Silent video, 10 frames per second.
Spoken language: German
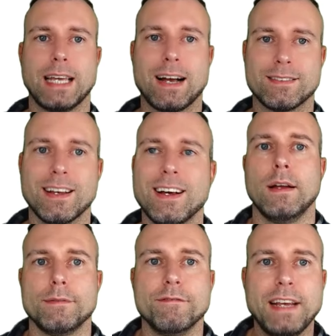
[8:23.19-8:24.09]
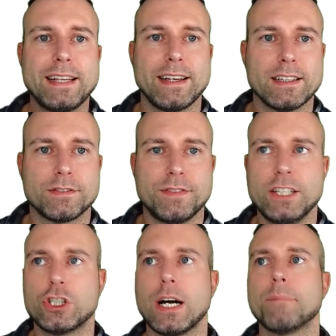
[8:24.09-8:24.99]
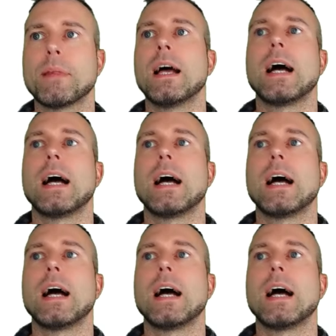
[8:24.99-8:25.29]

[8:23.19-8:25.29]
ja, ein wichtiges Feature.